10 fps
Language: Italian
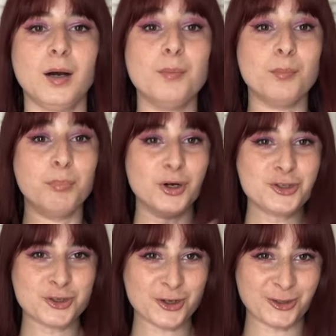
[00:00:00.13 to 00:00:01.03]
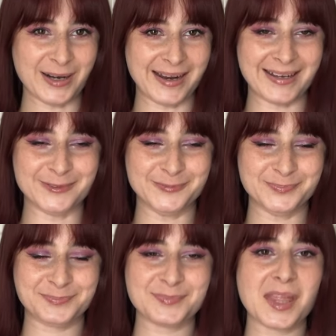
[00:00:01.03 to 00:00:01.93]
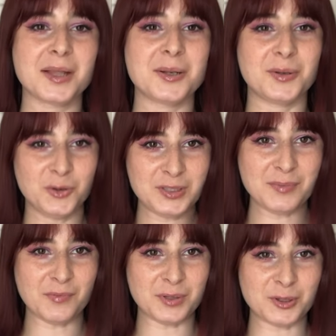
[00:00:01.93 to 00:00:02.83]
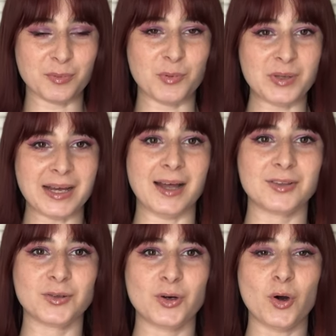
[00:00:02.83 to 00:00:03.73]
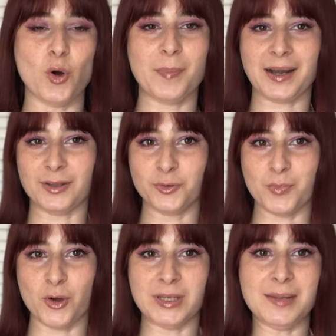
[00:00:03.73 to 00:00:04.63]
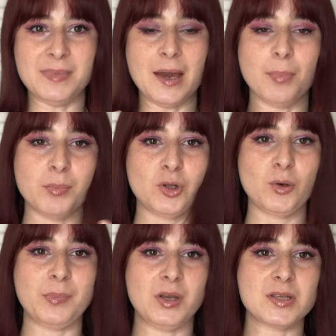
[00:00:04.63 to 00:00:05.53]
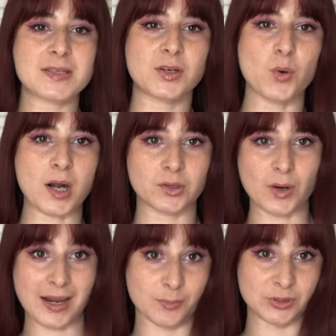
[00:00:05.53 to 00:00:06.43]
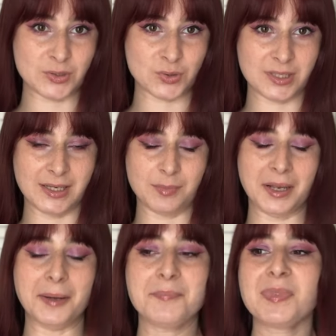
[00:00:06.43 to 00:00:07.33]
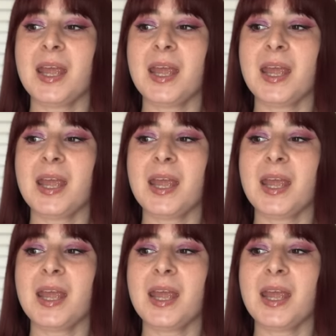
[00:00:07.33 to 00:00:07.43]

Buongiorno raga! L'ultimo video che ho pubblicato ho parlato un po' delle mie unpopular opinions riguardo alla moda sostenibile